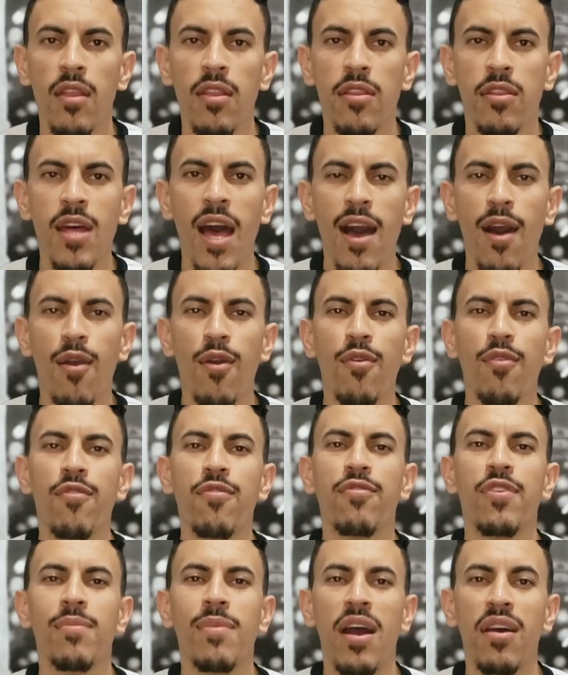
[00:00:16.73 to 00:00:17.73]

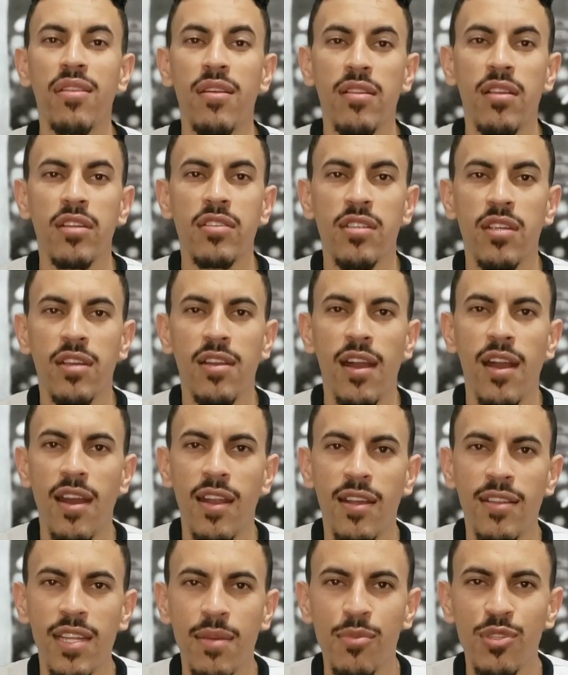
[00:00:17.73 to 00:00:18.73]
Salve massa
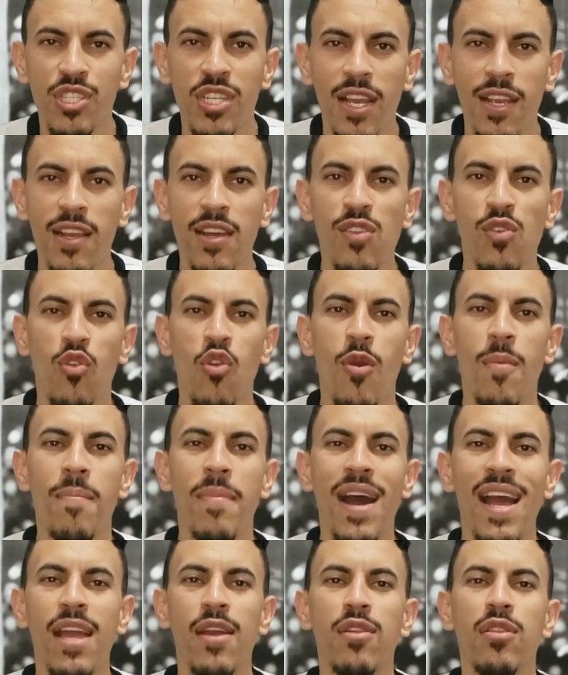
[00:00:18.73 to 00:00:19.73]
atleticana! Estamos chegando com
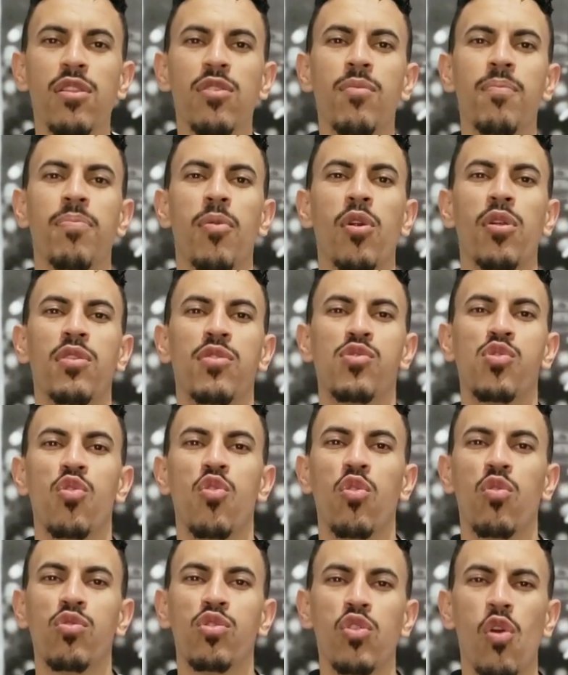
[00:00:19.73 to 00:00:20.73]
mais um
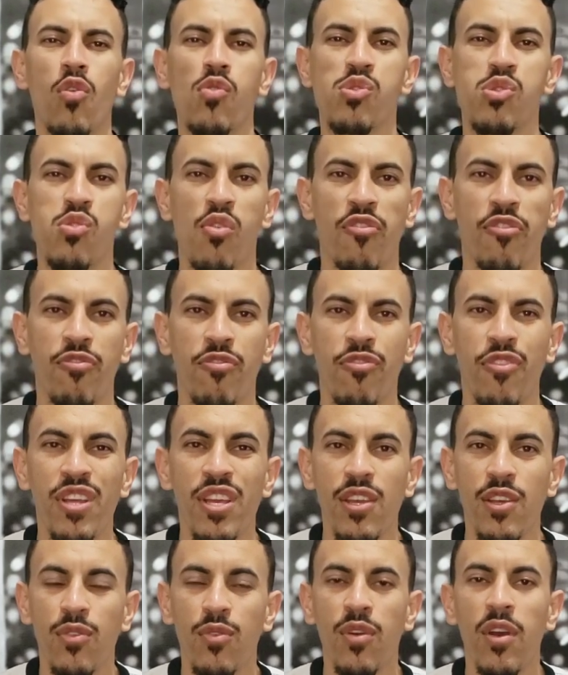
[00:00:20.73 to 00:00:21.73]
pós-jogo, jogo
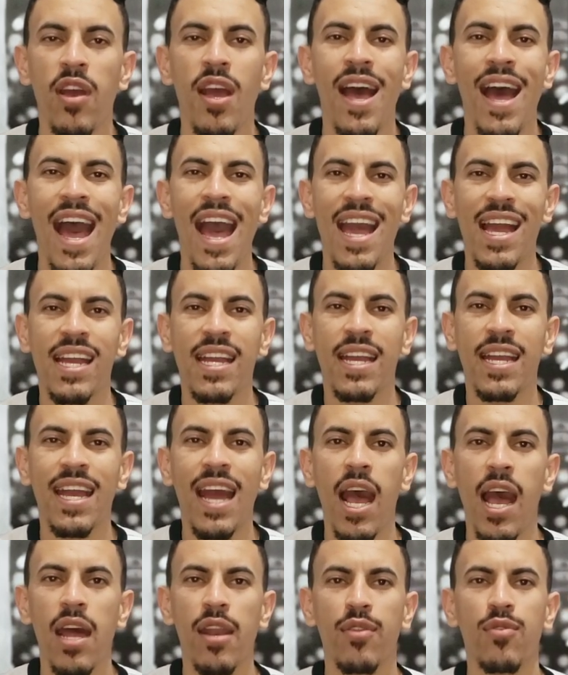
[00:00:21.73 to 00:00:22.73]
sofrido, a
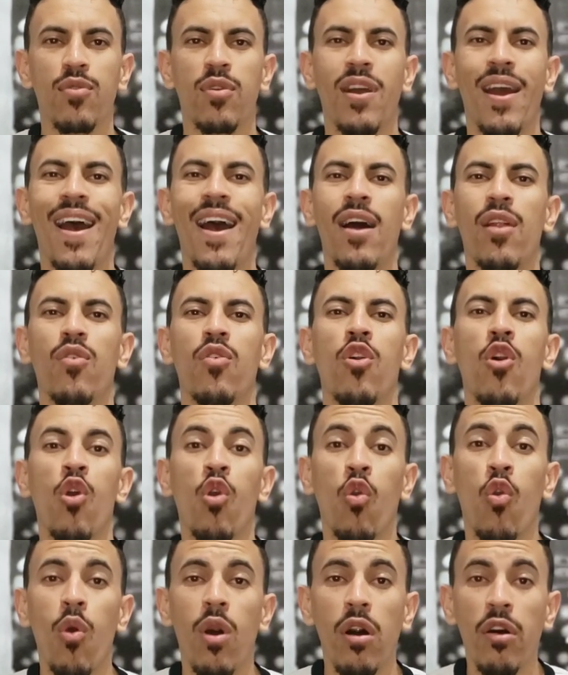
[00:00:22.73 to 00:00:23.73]
cara do Galo
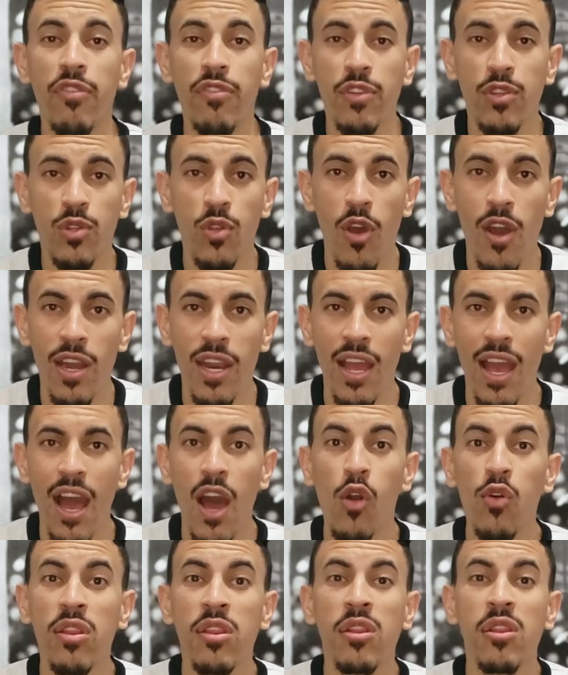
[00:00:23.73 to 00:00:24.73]
com a vitória
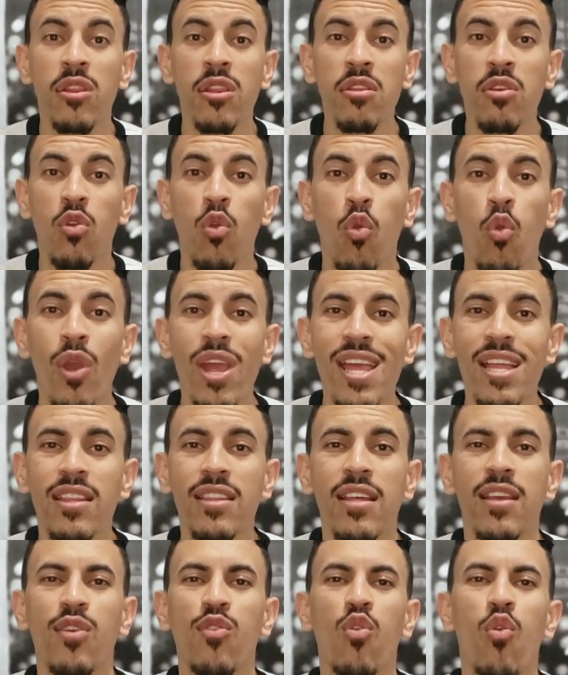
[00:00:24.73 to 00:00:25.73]
aos
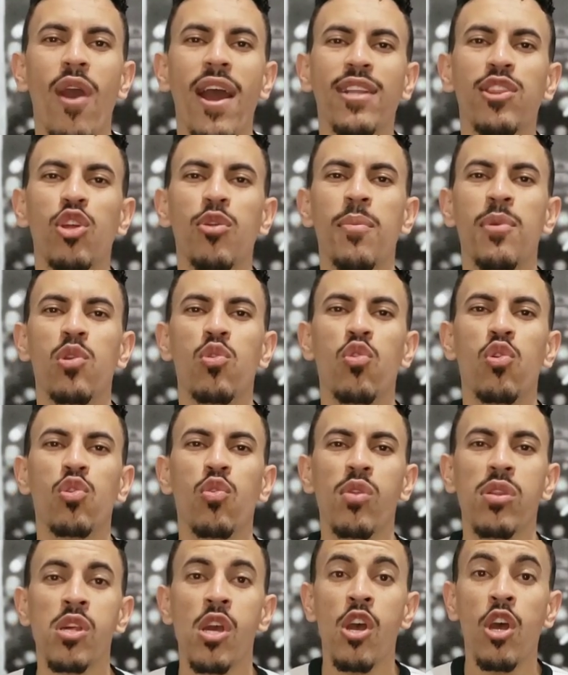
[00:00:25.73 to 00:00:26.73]
54
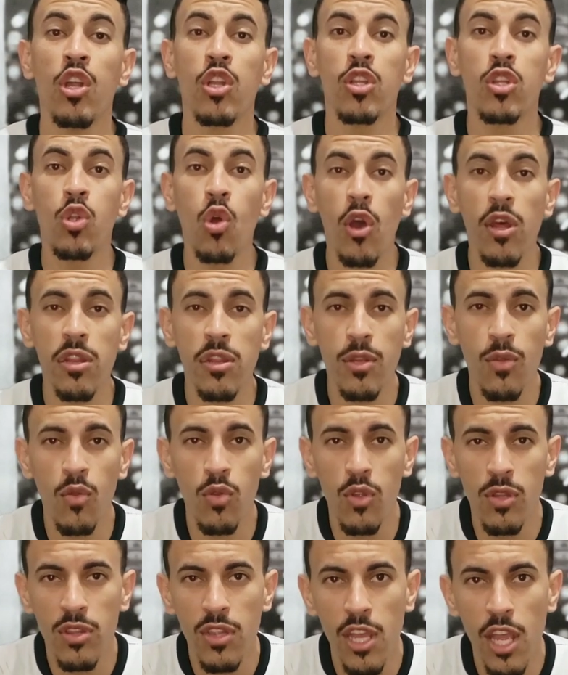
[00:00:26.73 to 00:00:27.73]
minutos do
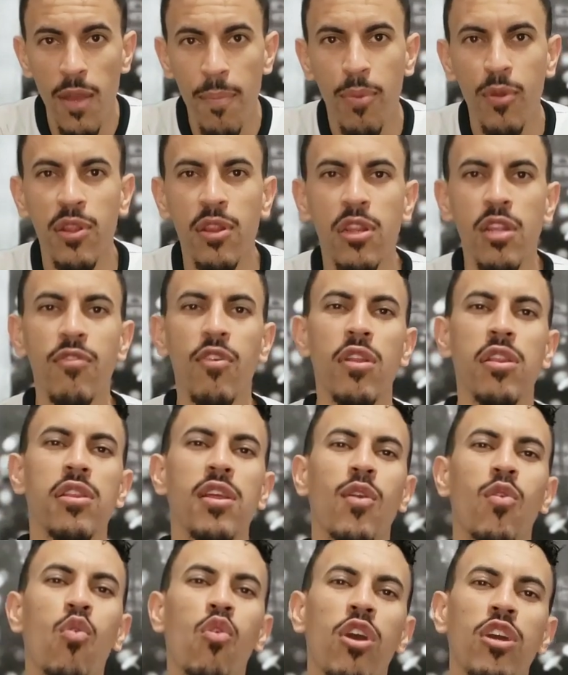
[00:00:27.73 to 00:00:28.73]
segundo tempo. Se
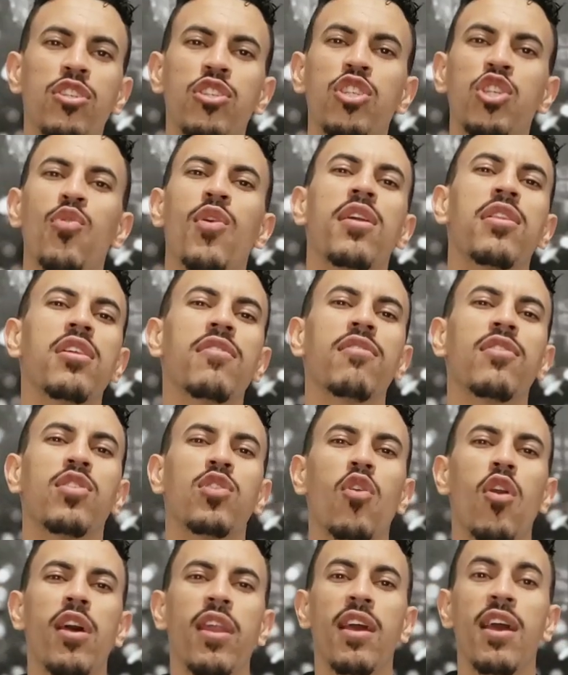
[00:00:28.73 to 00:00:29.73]
você curtiu essa
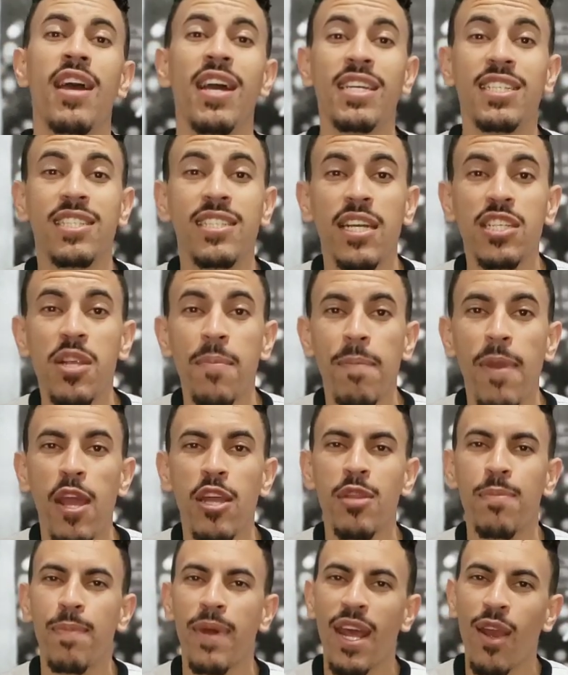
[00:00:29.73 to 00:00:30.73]
vitória, já te
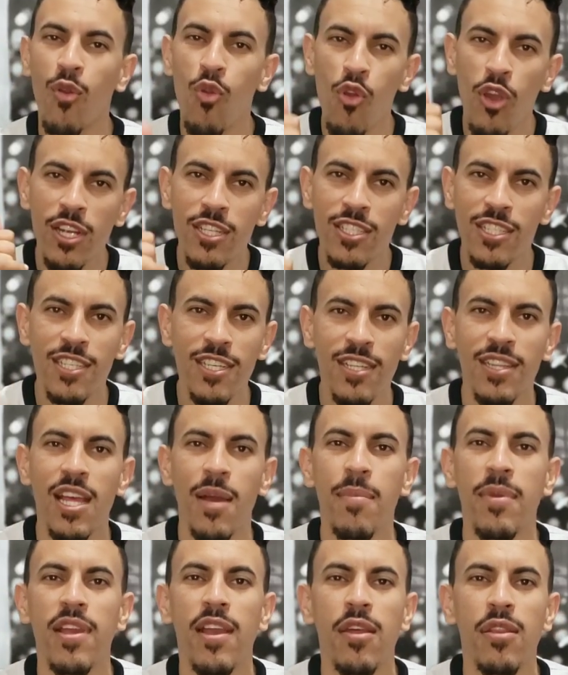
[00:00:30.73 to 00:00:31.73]
peço para curtir
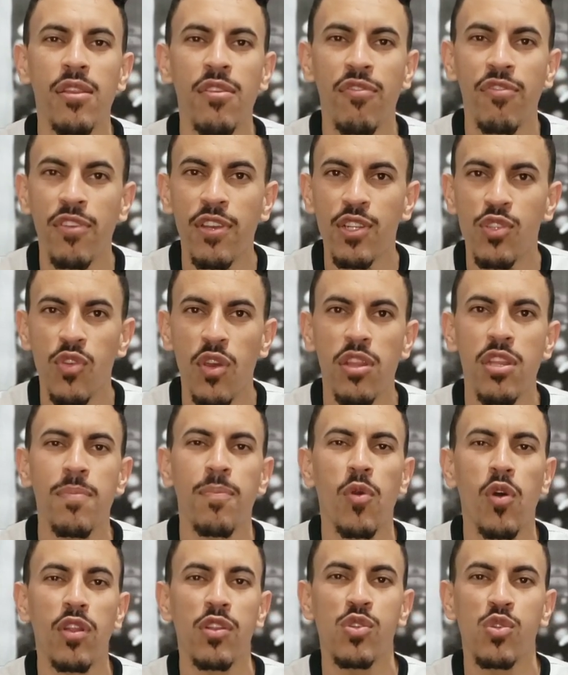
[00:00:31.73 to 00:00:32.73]
também esse vídeo, esse
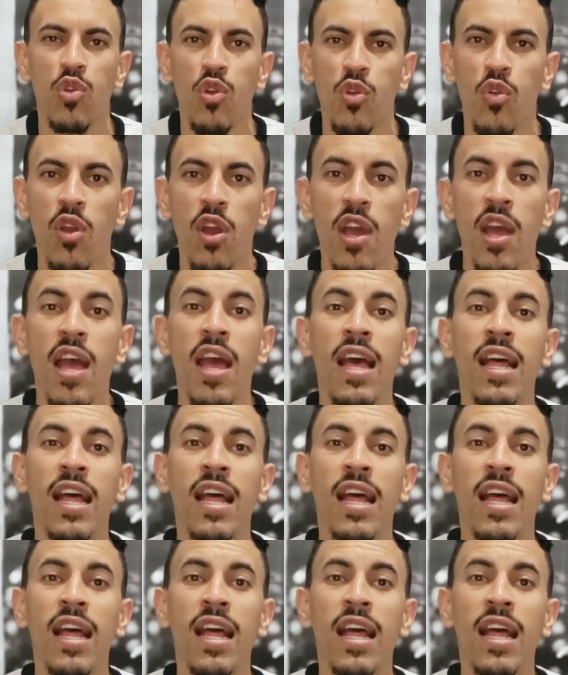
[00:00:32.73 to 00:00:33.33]
pós-jogo.